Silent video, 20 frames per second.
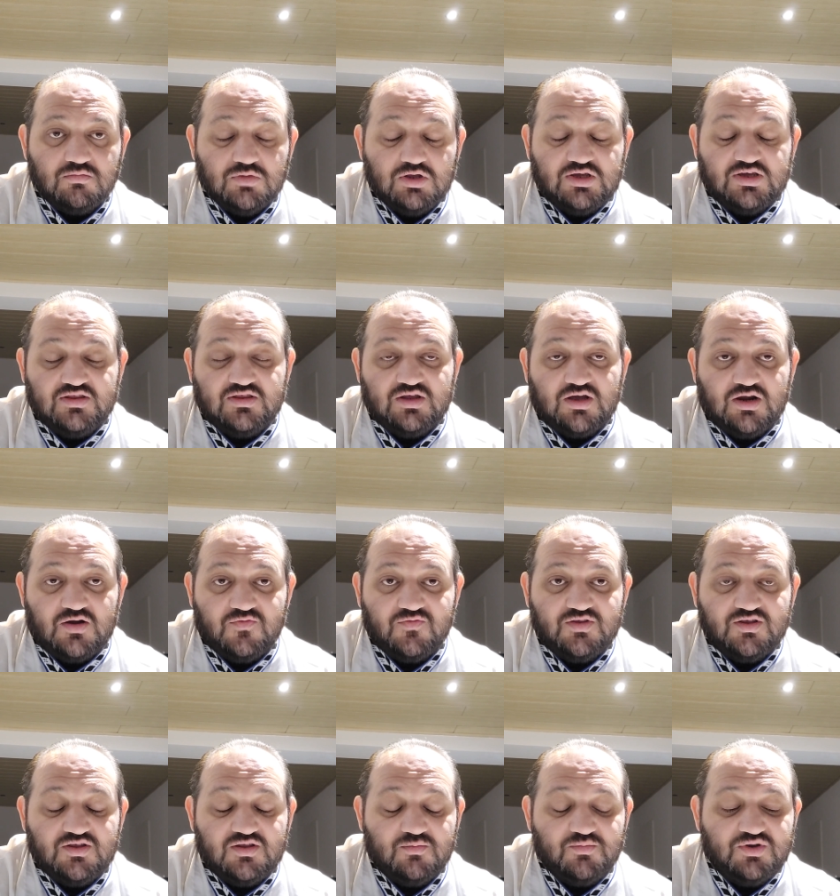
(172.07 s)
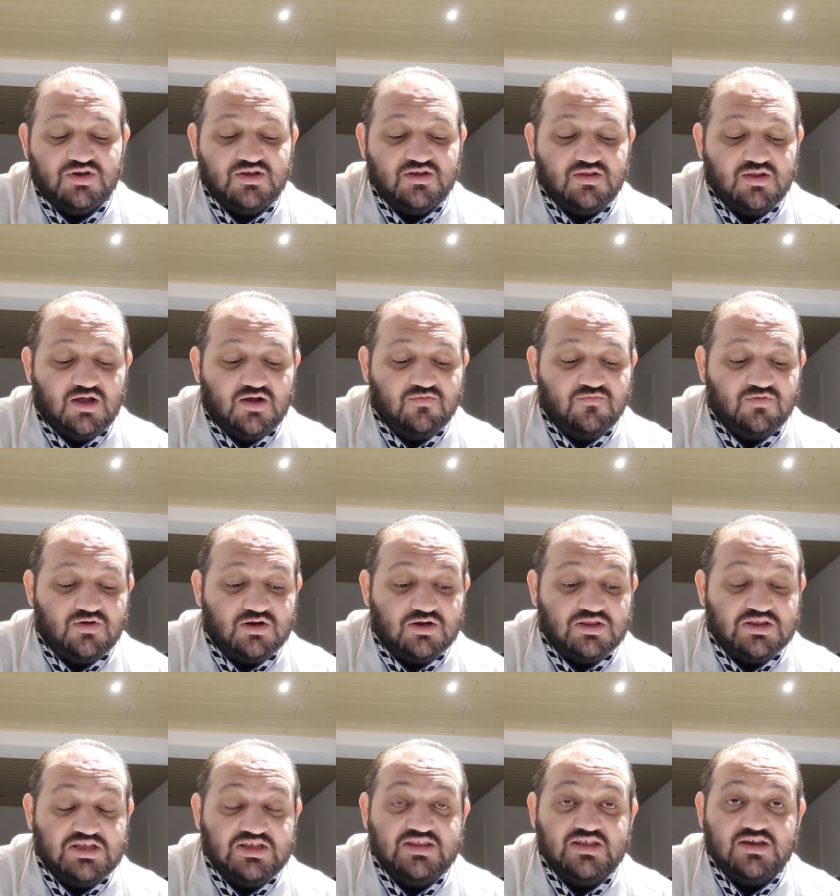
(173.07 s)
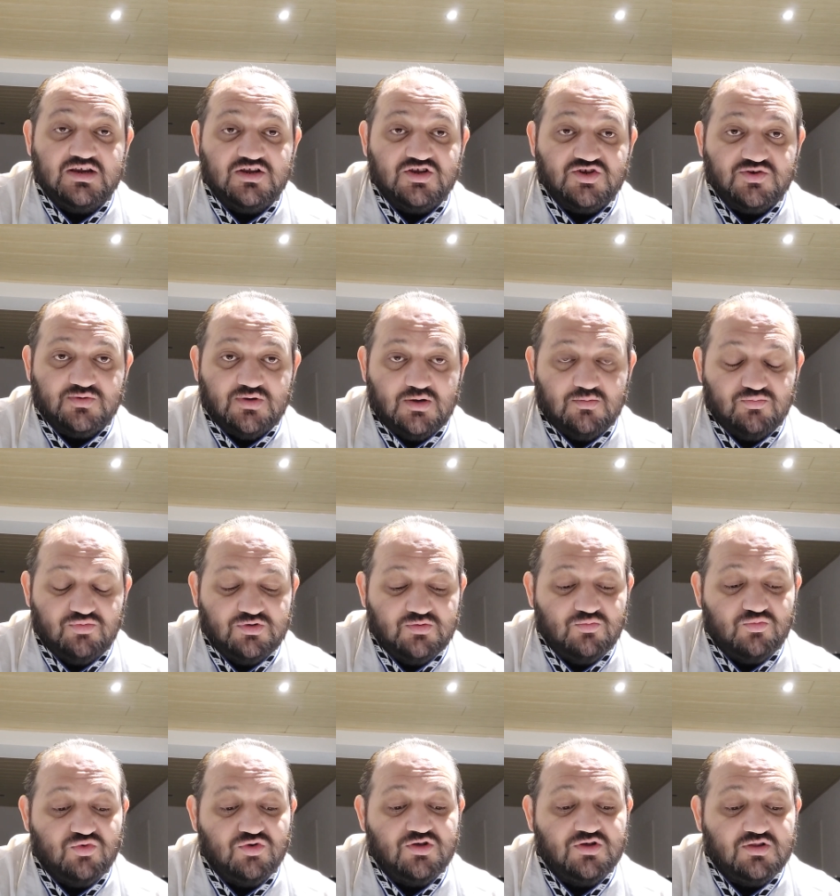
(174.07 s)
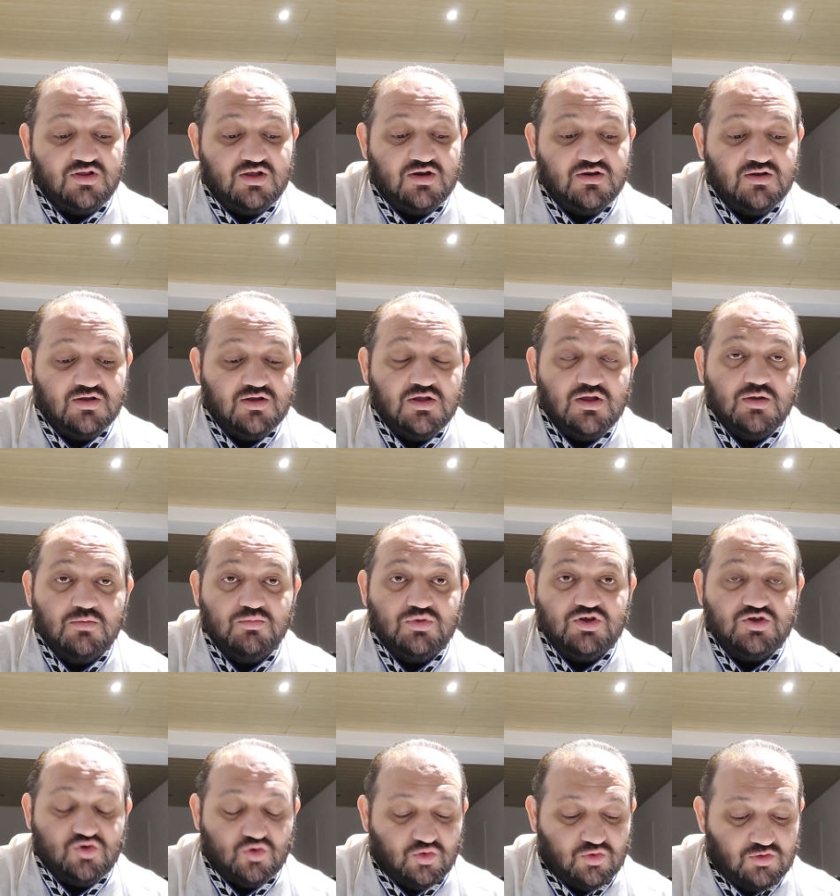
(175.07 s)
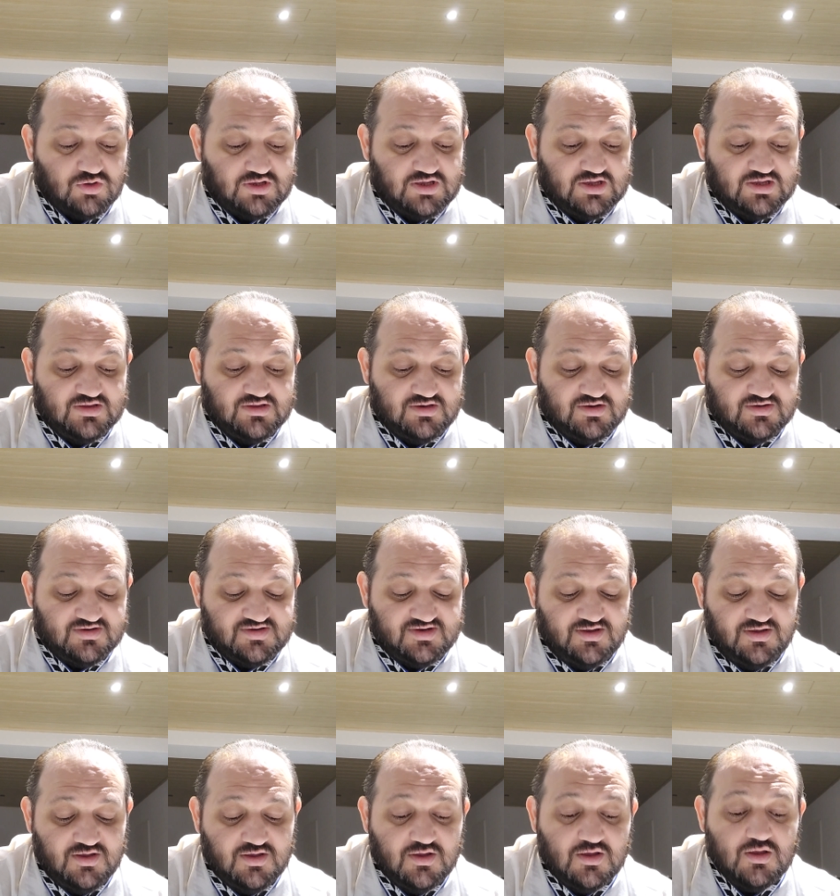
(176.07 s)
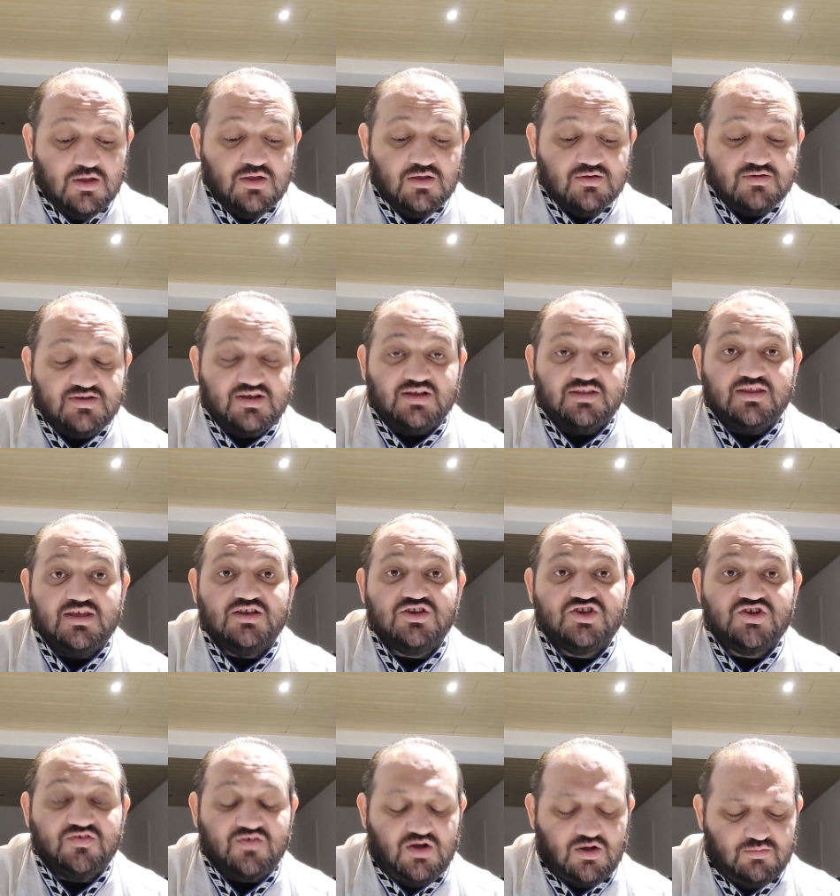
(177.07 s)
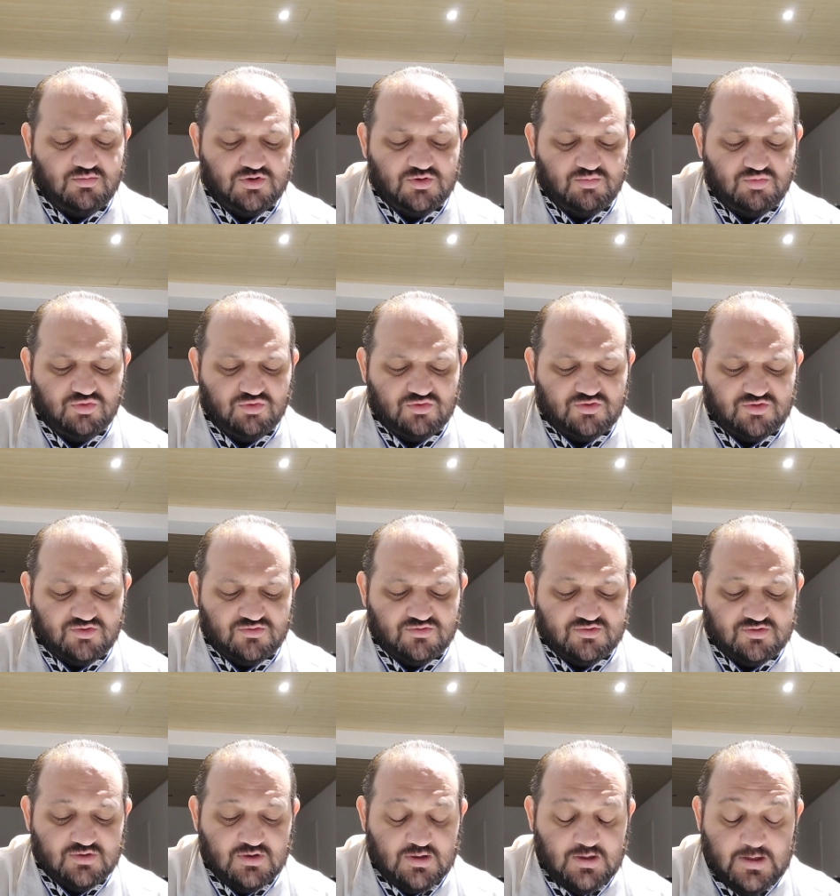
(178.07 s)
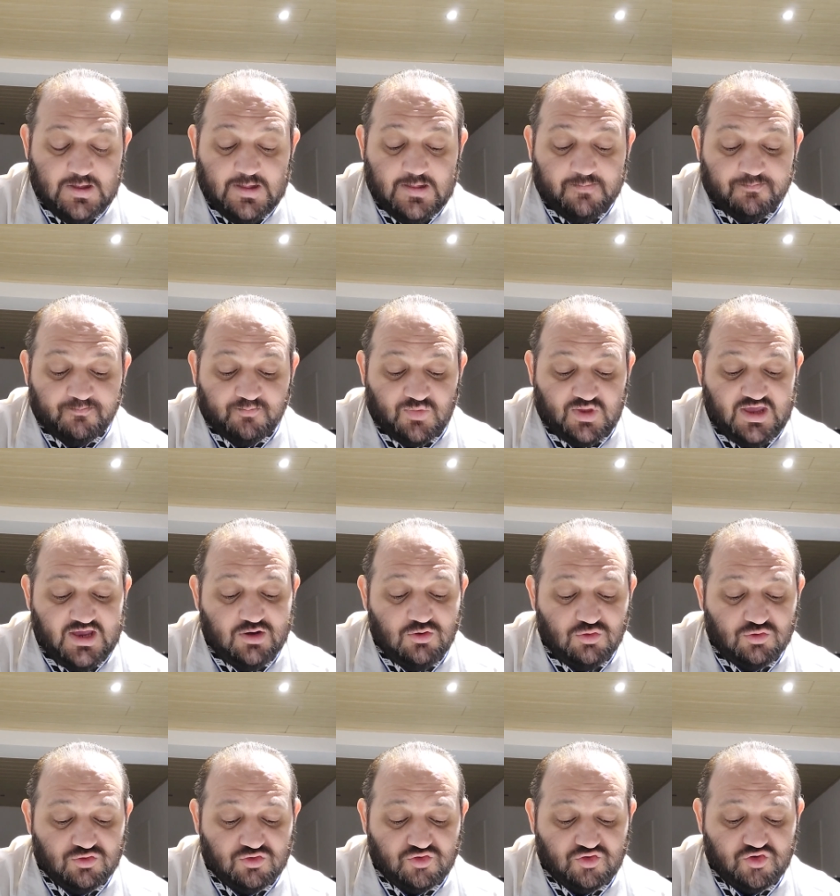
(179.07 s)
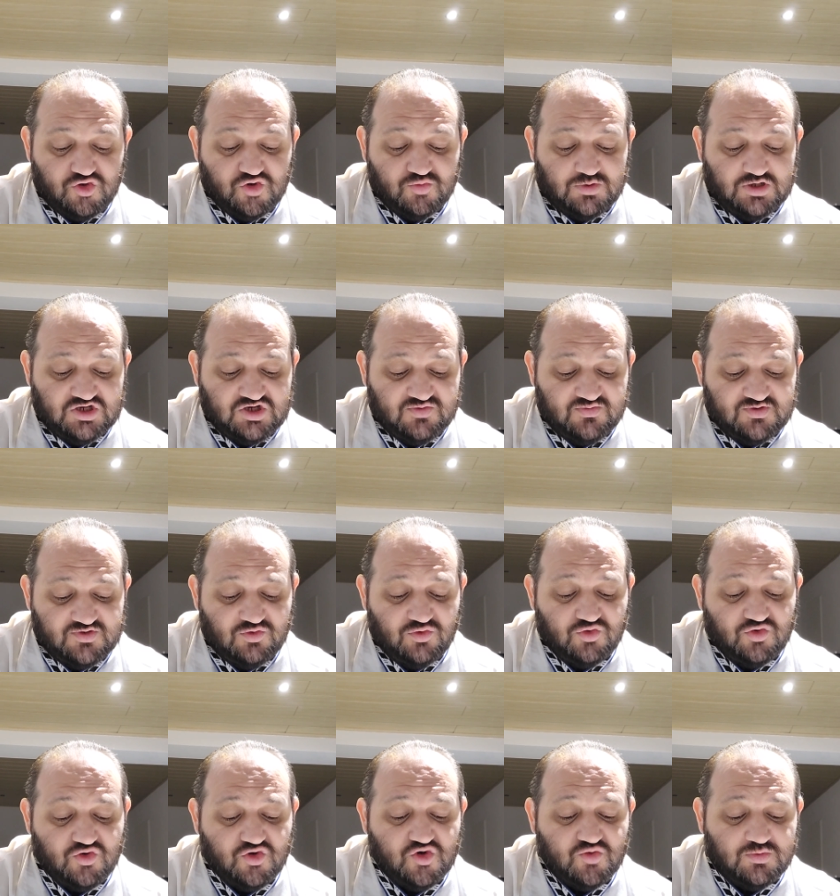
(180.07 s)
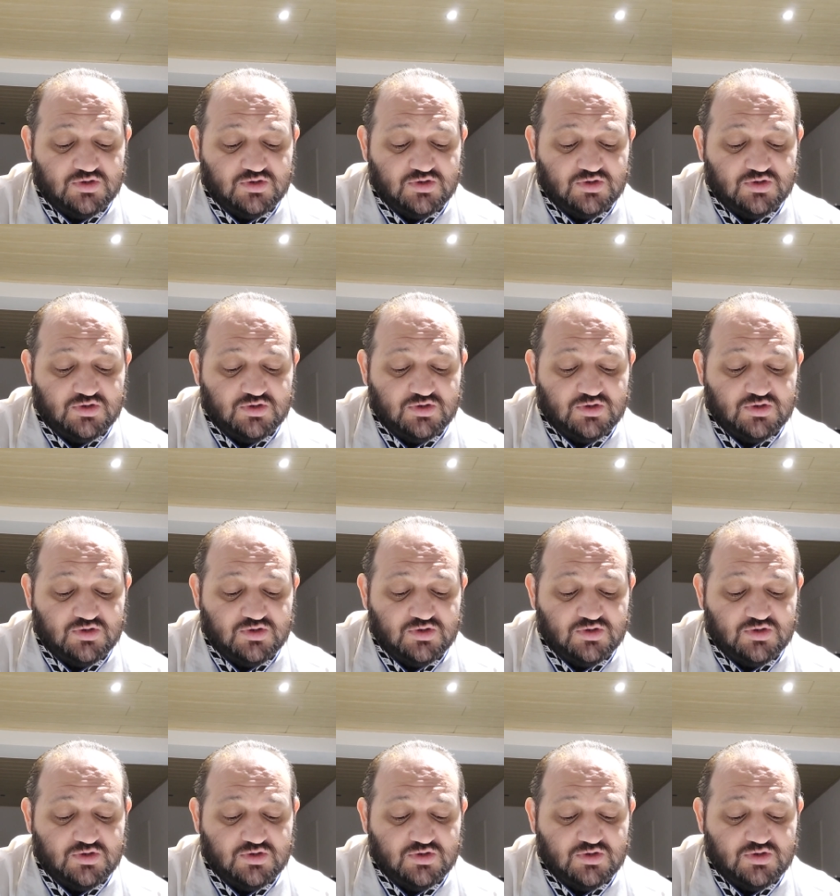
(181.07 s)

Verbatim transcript: İki tarafta da bir yılan var. Neden acaba bu, bu yılan? Bir sorun kendinizi. Zaten cevabını bulursunuz. Geliyoruz 3. maçımıza. 3.